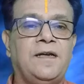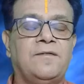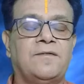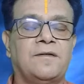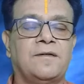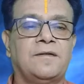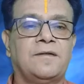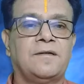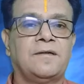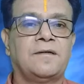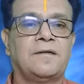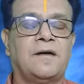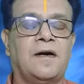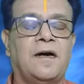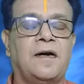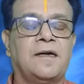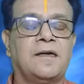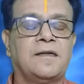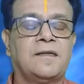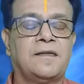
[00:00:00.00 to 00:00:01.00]
வந்து
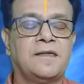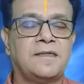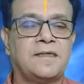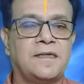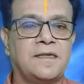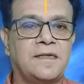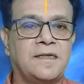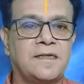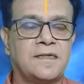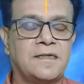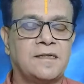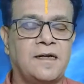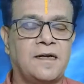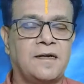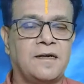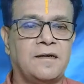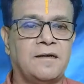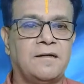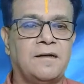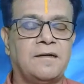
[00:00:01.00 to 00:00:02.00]
அடுத்த
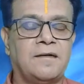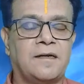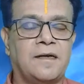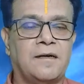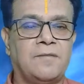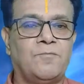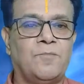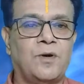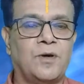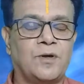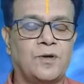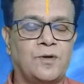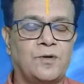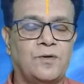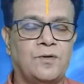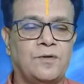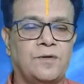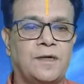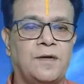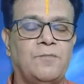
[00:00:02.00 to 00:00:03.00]
ஜென்ரேஷனான நம்மளுக்கோ
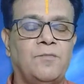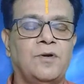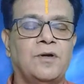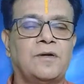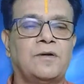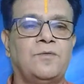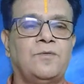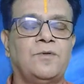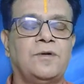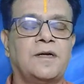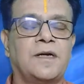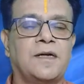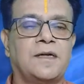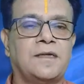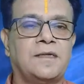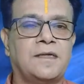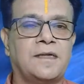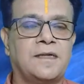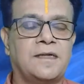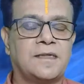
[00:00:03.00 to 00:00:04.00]
நம்மளுக்கு உண்டான
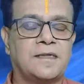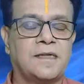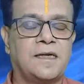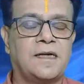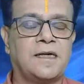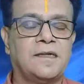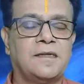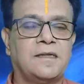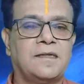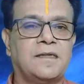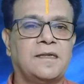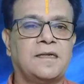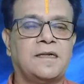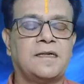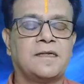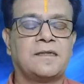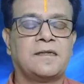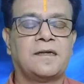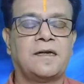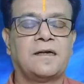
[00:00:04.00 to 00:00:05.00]
ஜென்ரேஷன் அடுத்த
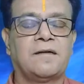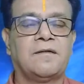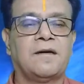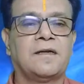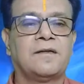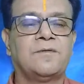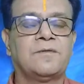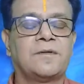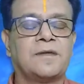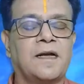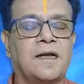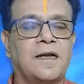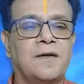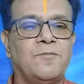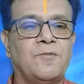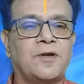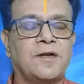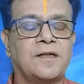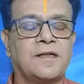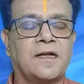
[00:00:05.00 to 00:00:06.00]
ஜென்ரேஷனான அது
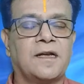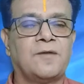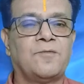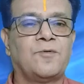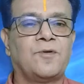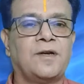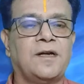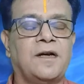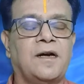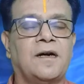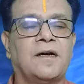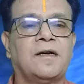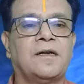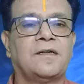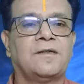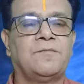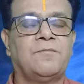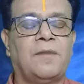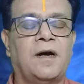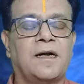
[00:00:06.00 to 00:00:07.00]
தலைமுறை தலைமுறையாக
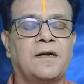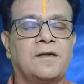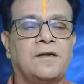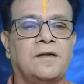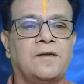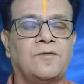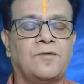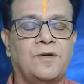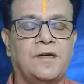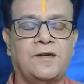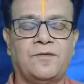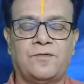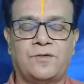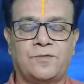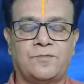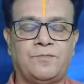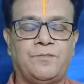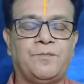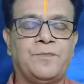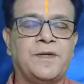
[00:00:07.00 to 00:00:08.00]
அது மாற்றிக்க உண்டே
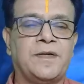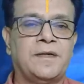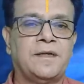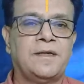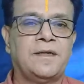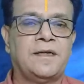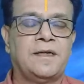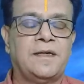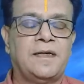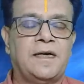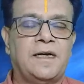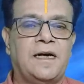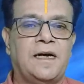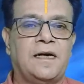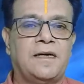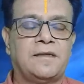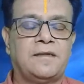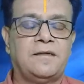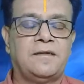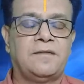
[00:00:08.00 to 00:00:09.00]
வரும்
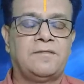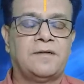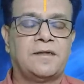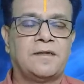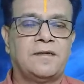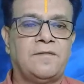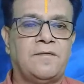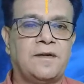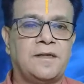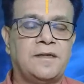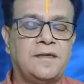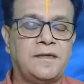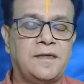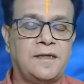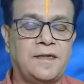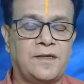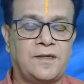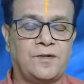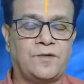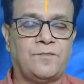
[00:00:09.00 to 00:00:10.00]
அது வந் வந்துகிட்டே
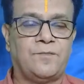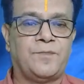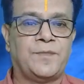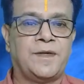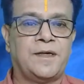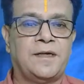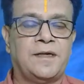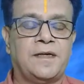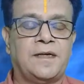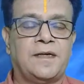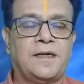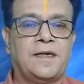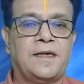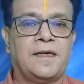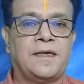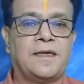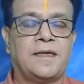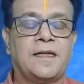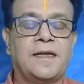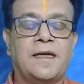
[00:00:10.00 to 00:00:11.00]
இருக்கும்
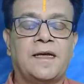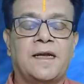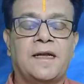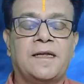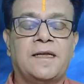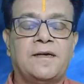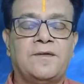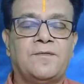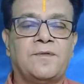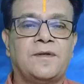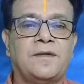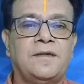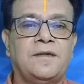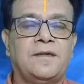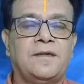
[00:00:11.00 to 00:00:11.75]
இதனால தான் வந்து